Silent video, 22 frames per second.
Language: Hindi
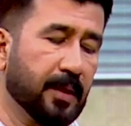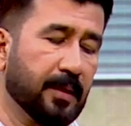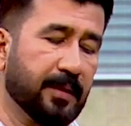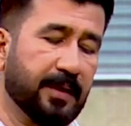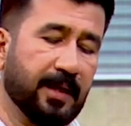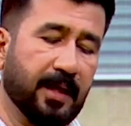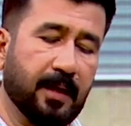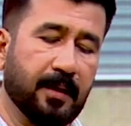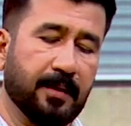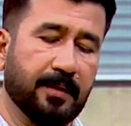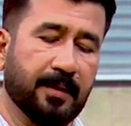
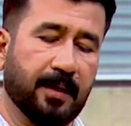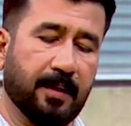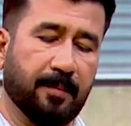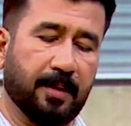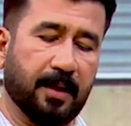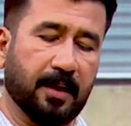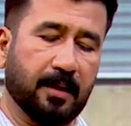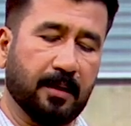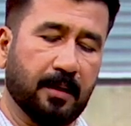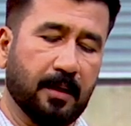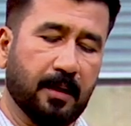क्या
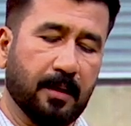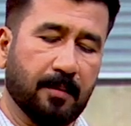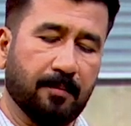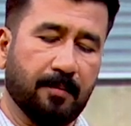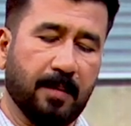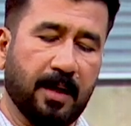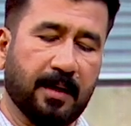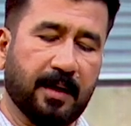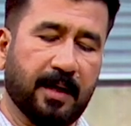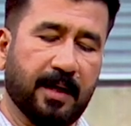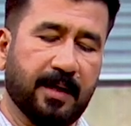नमक
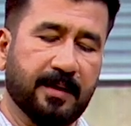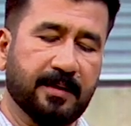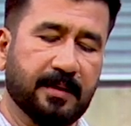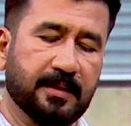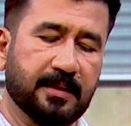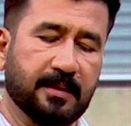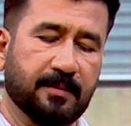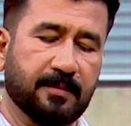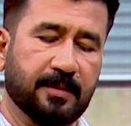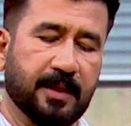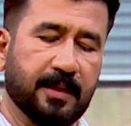ब खाने जा
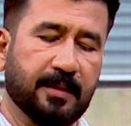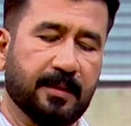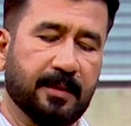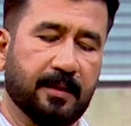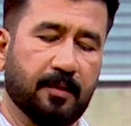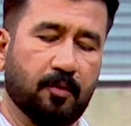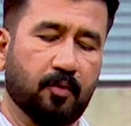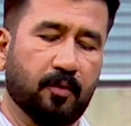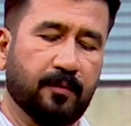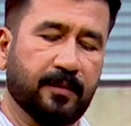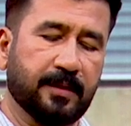चमचा इते
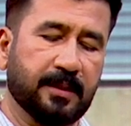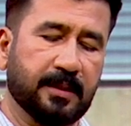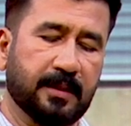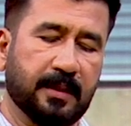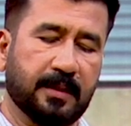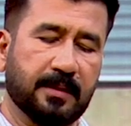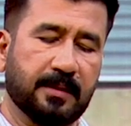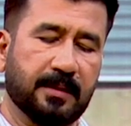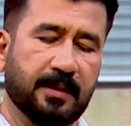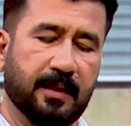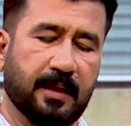लूणु
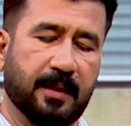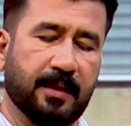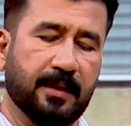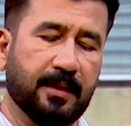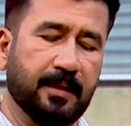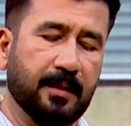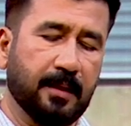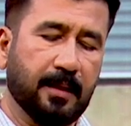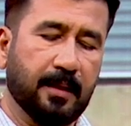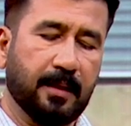विझंदासीं आई